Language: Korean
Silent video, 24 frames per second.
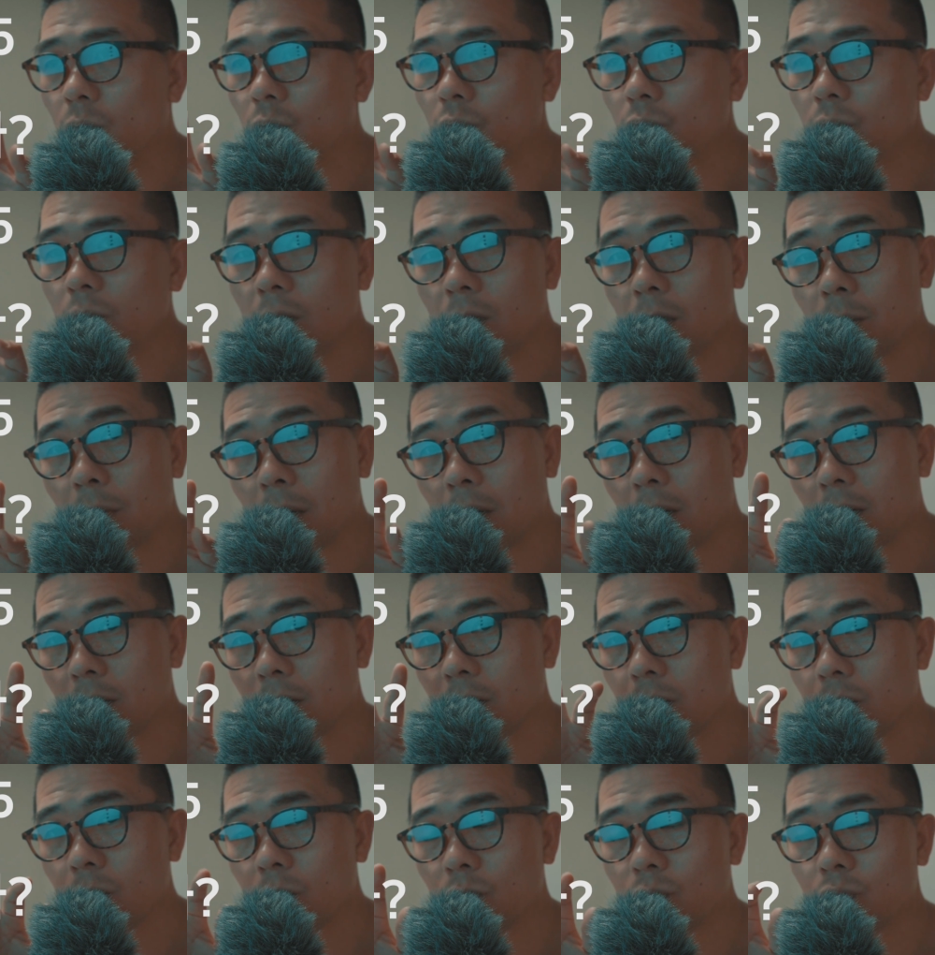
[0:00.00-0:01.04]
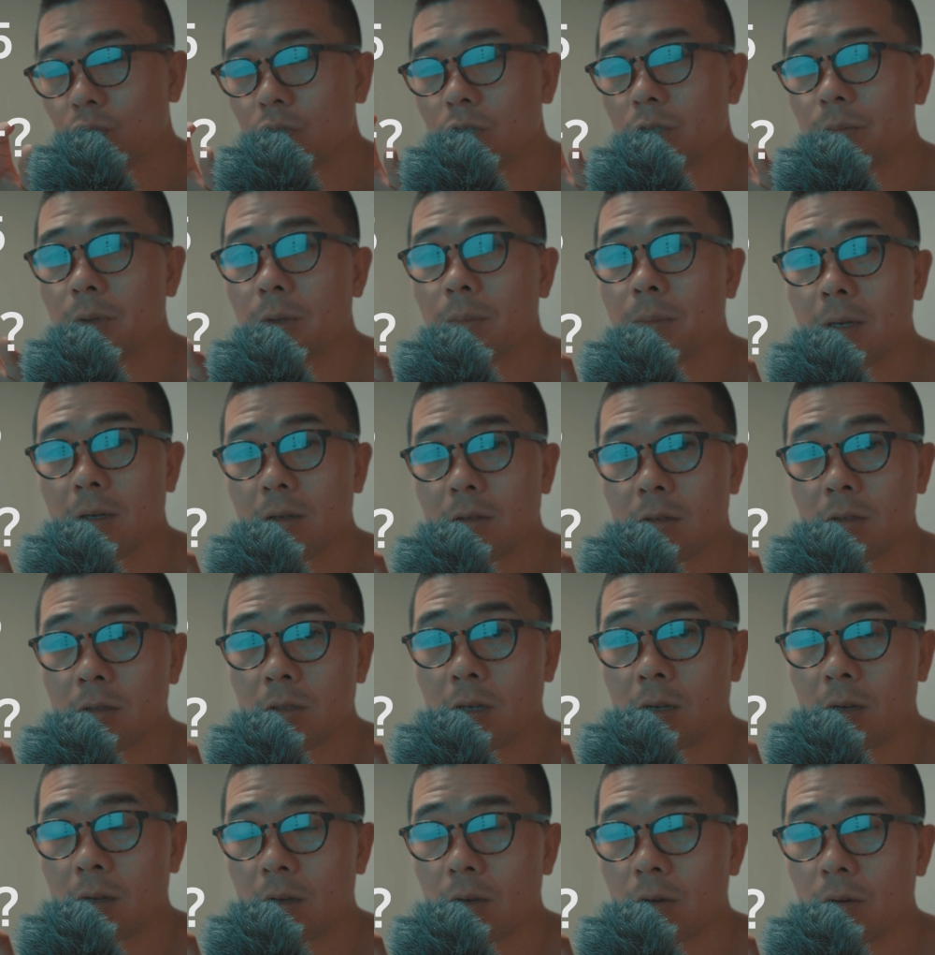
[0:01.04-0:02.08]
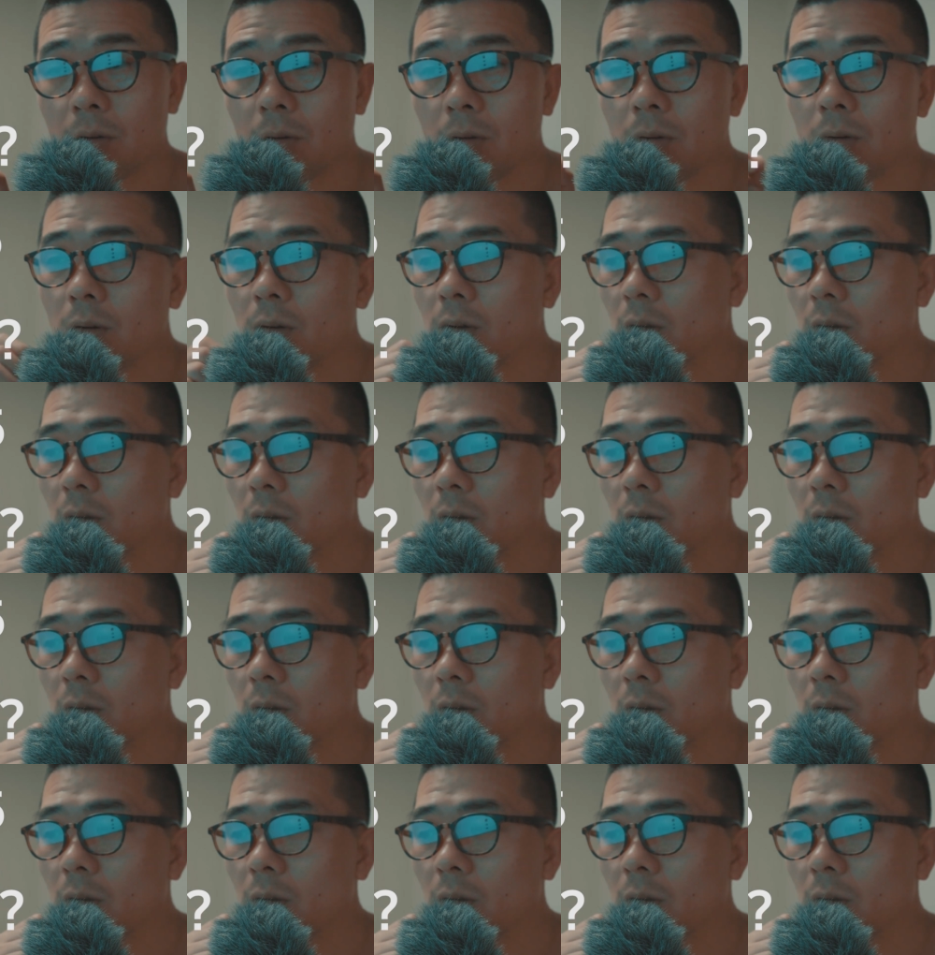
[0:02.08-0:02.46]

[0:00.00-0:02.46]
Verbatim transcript: 국내 예판 가격이 91만원이잖아요.